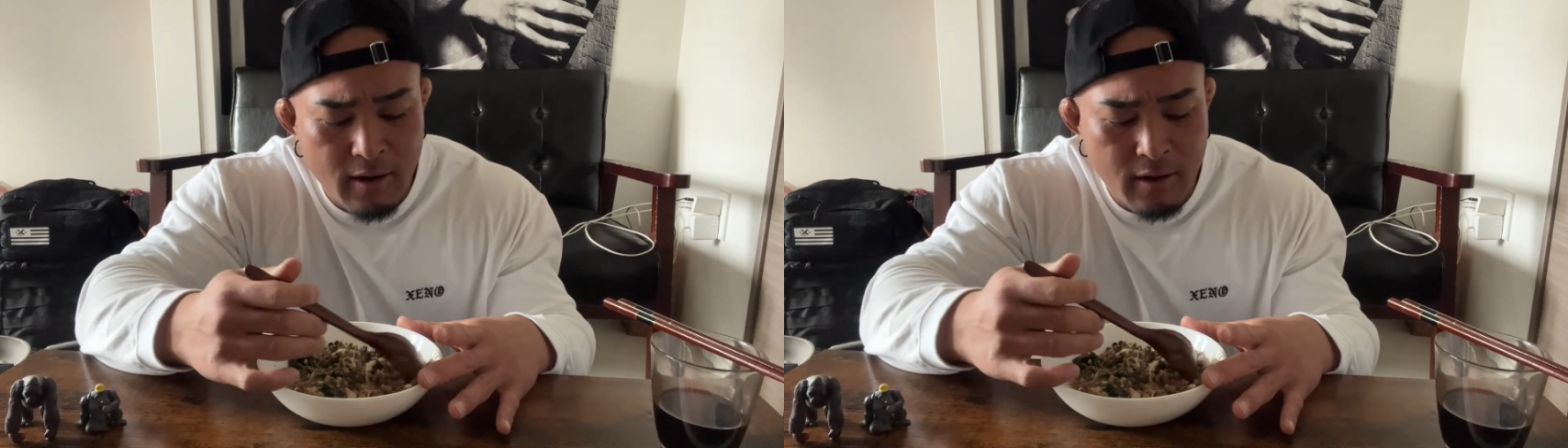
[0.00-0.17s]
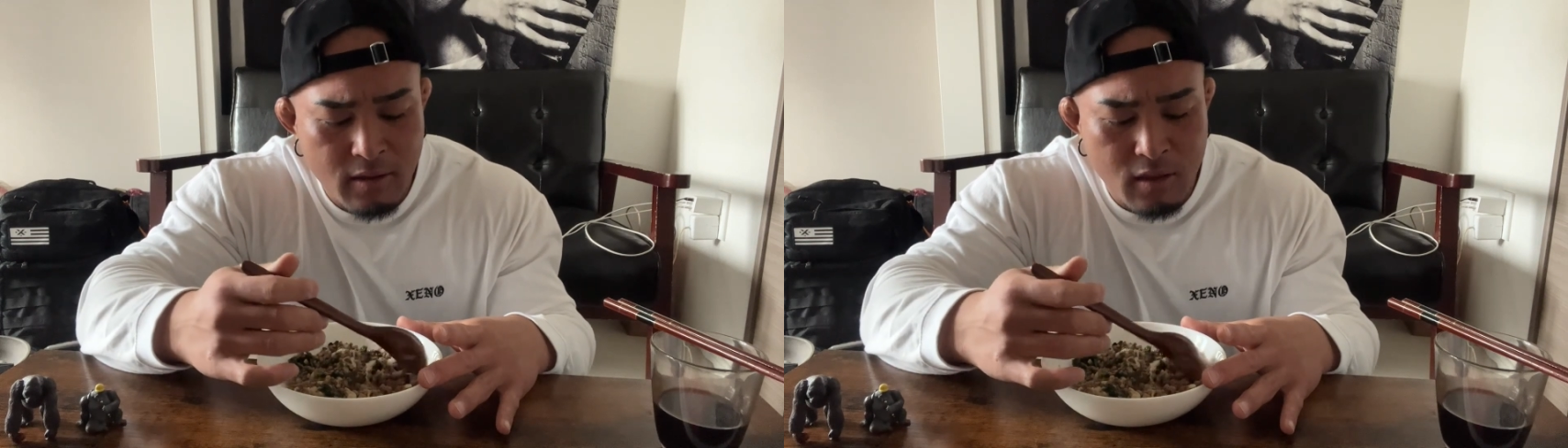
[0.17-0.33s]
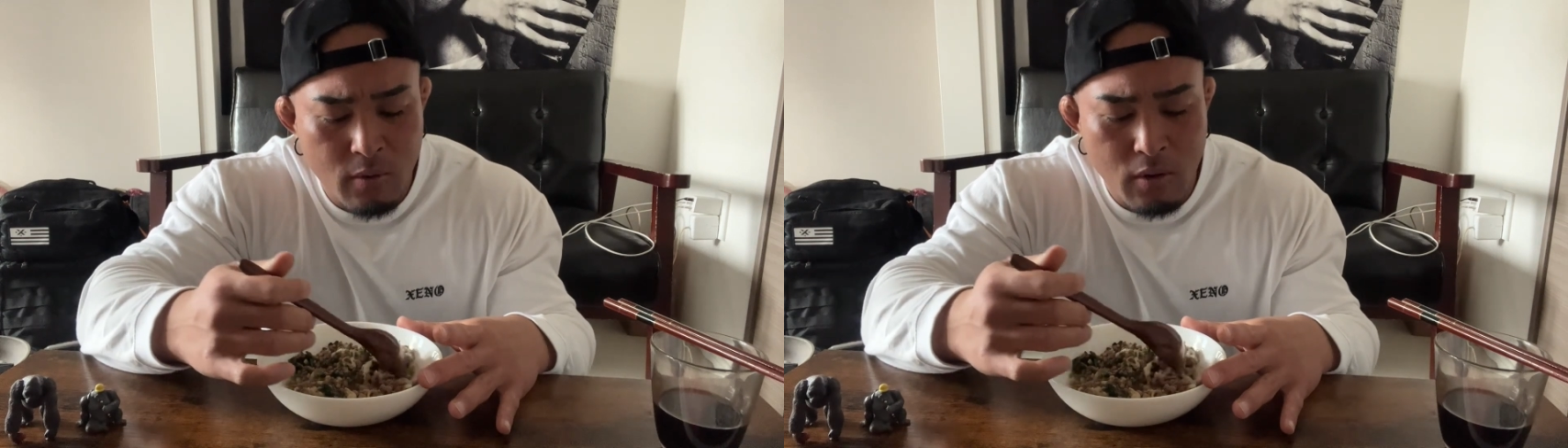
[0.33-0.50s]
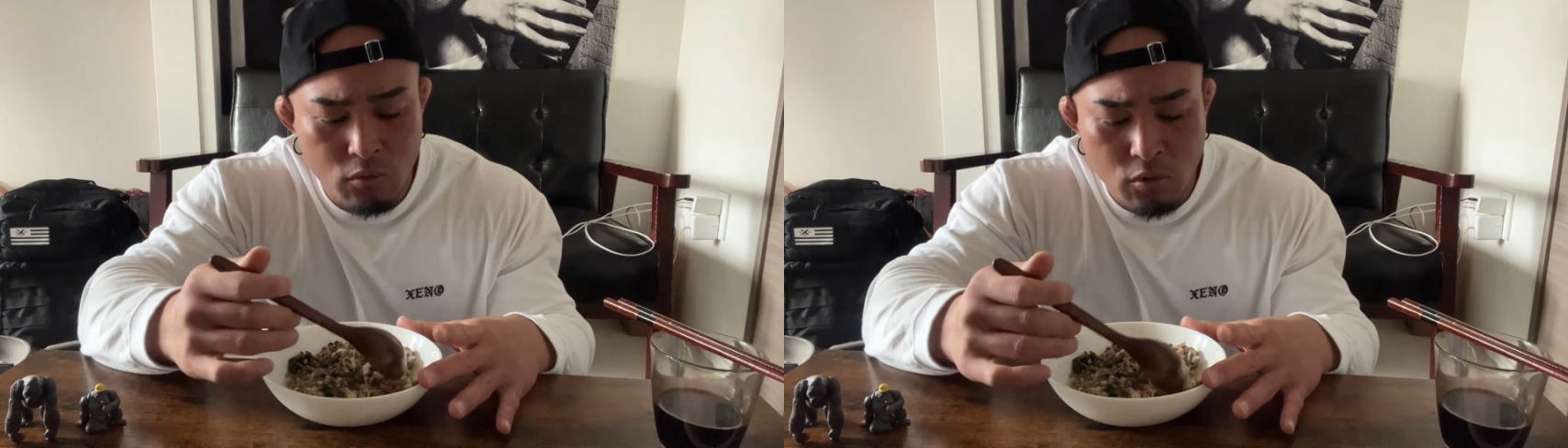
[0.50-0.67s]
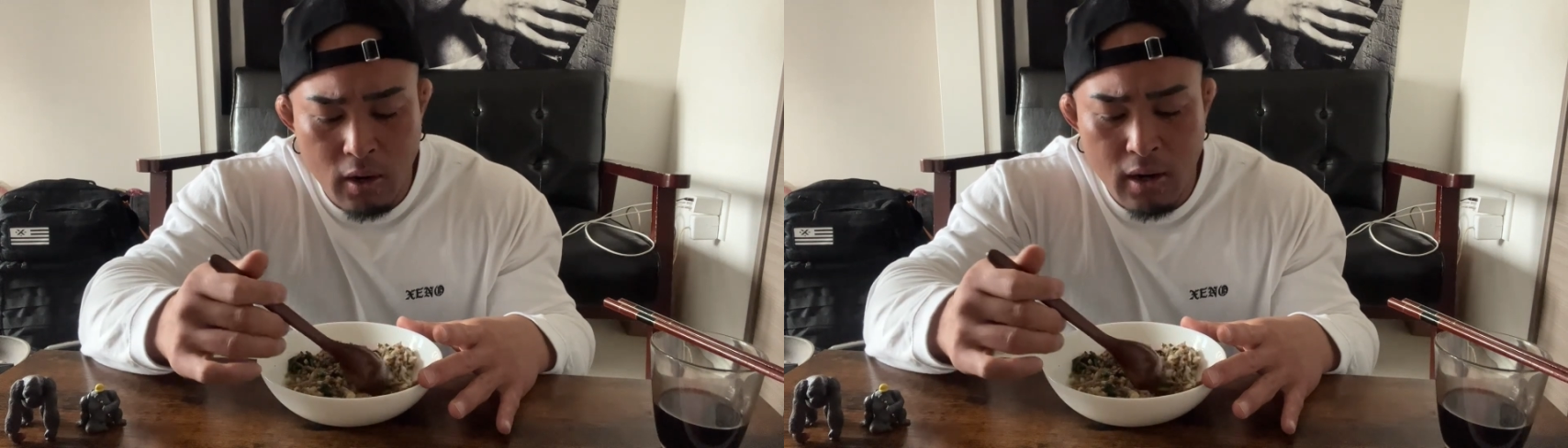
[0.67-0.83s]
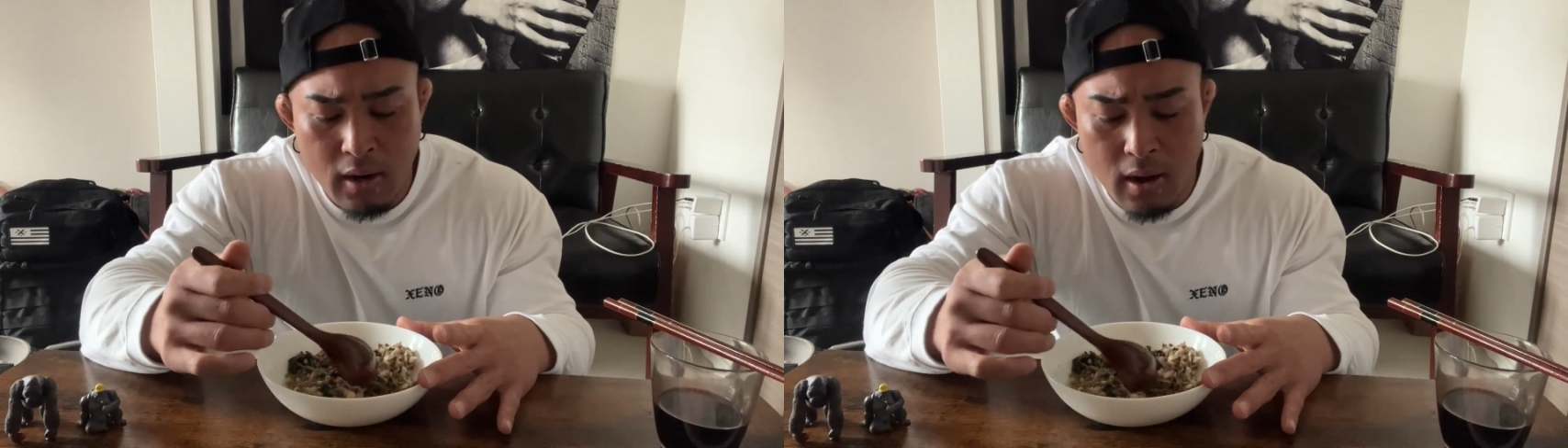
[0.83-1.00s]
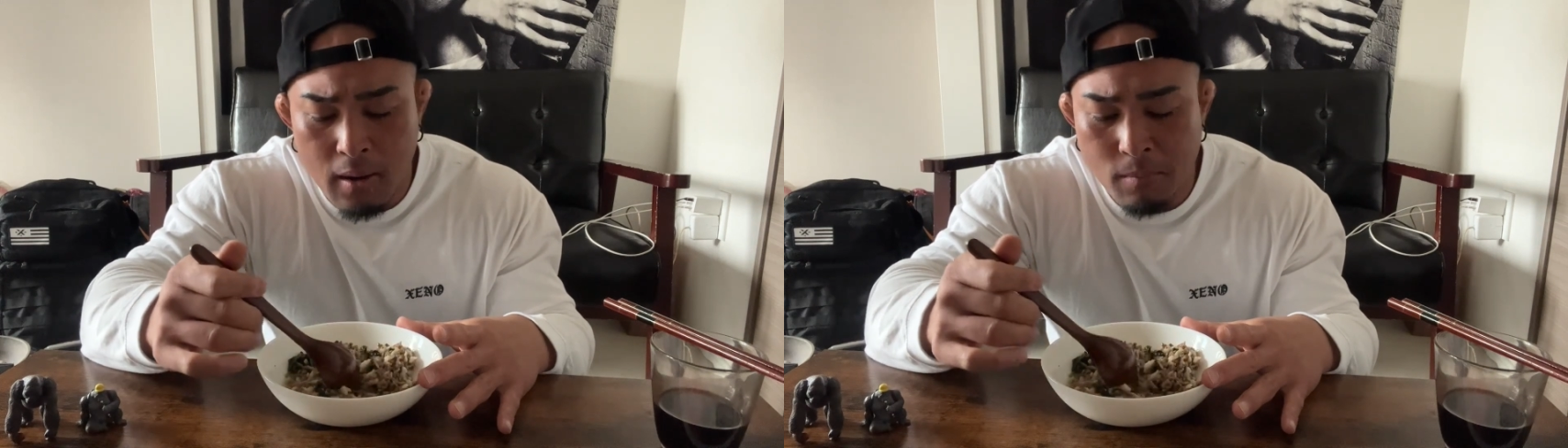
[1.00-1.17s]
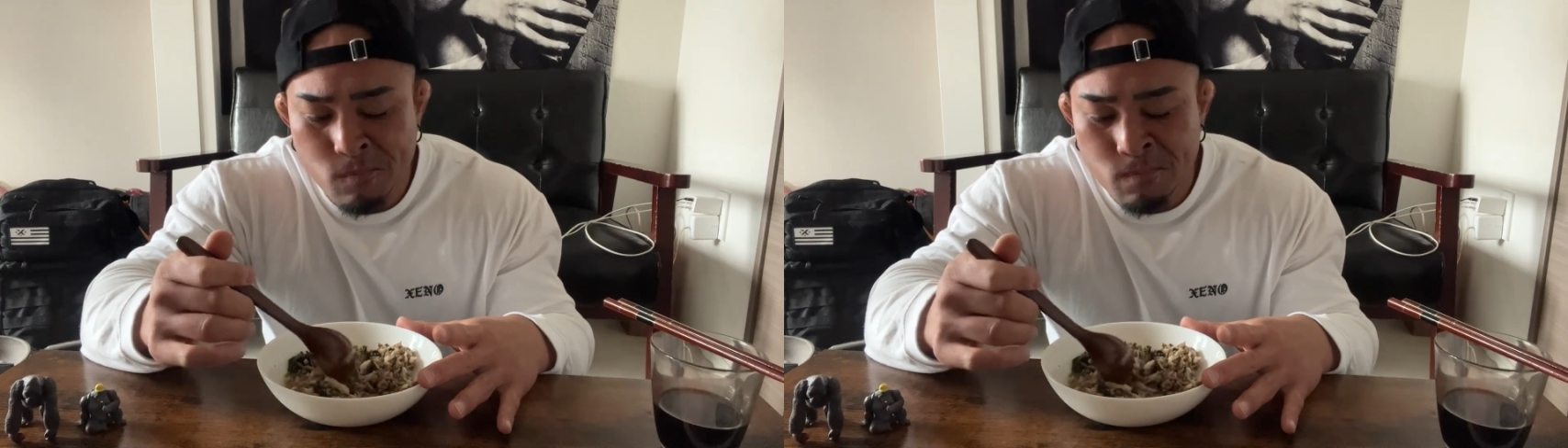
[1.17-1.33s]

ないってのは本当腹が